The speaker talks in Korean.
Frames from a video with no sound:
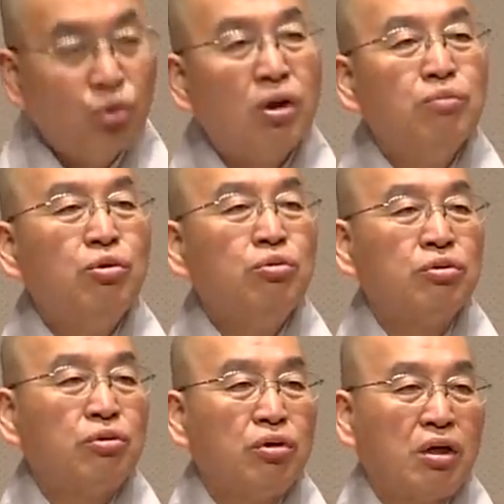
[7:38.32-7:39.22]
뭐가
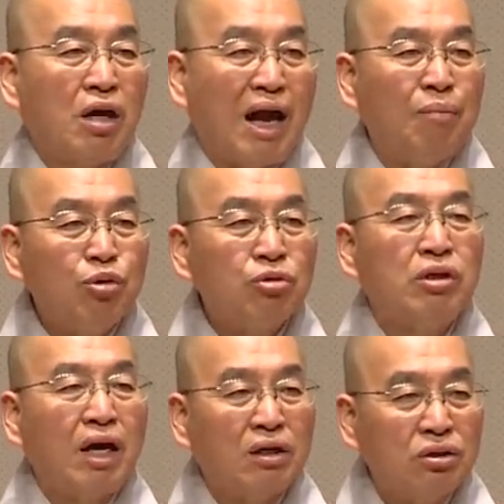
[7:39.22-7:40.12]
무거운데 그러니까
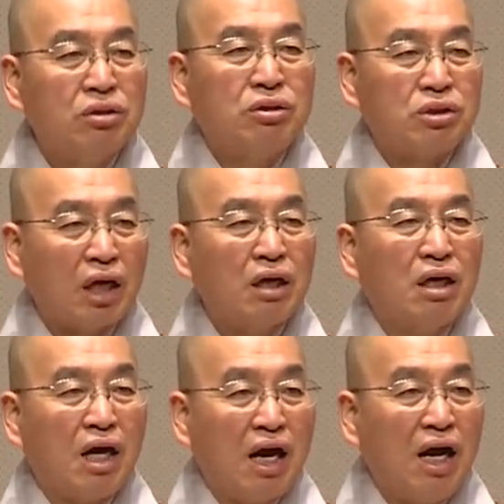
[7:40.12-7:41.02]
아무것도 아닌 거를
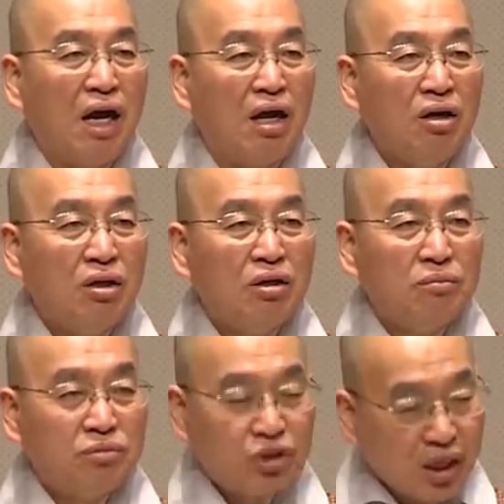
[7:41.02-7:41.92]
자기가 그래도
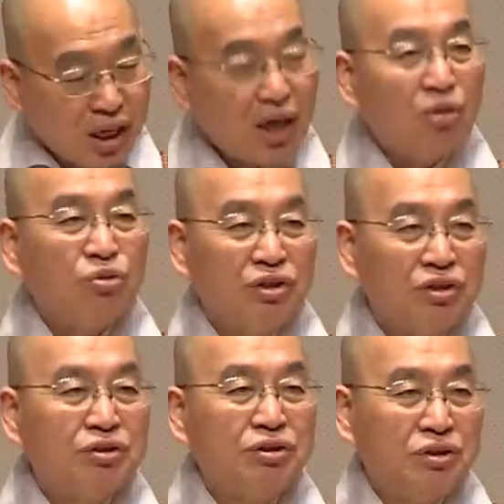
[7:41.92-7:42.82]
생각하고
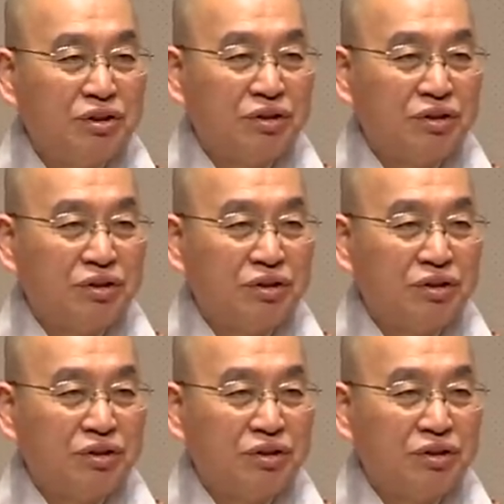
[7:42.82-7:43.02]
있는 거지.